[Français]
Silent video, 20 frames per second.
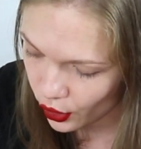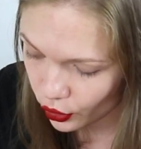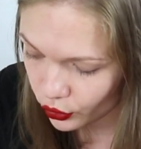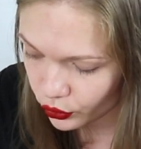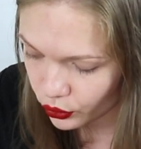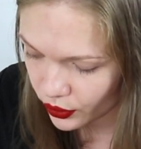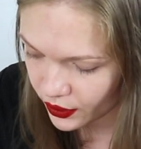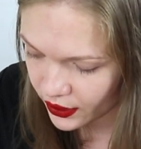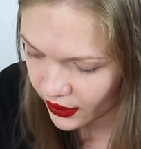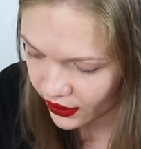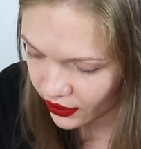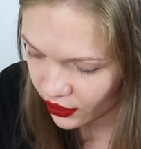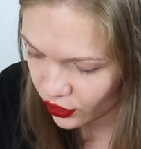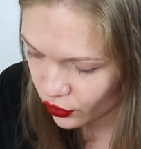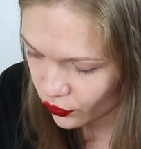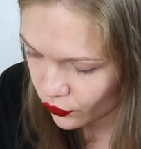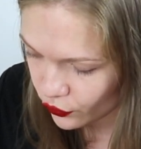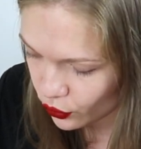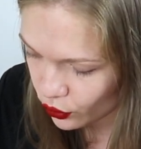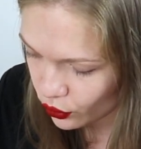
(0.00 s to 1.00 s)
Entretien des
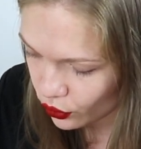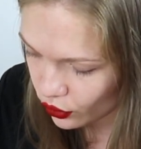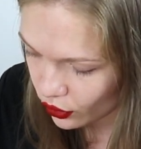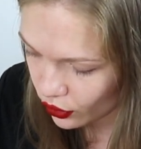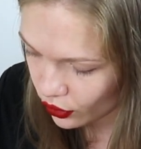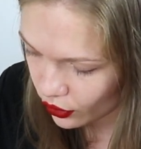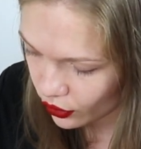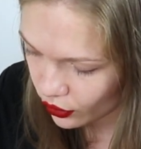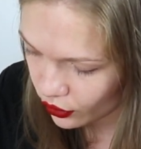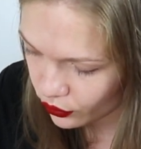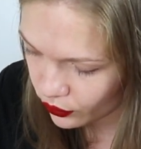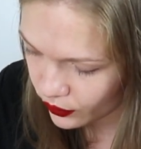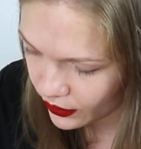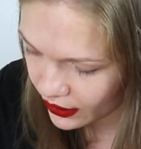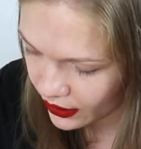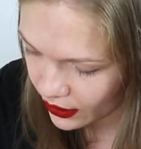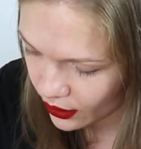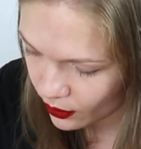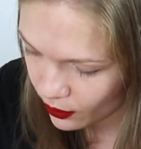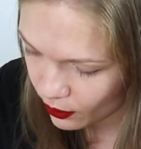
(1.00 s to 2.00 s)
cheveux euh,
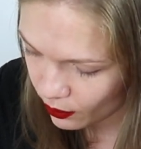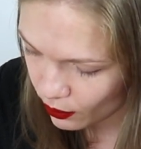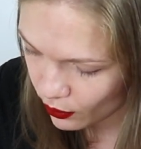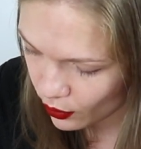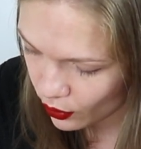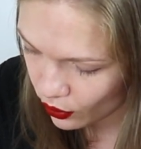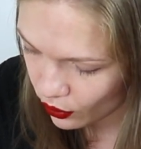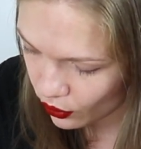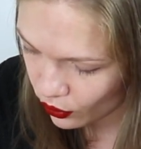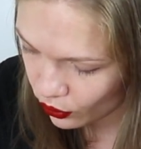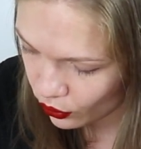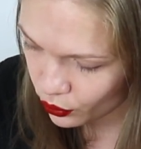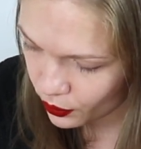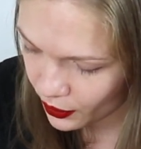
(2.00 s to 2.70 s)
uniquement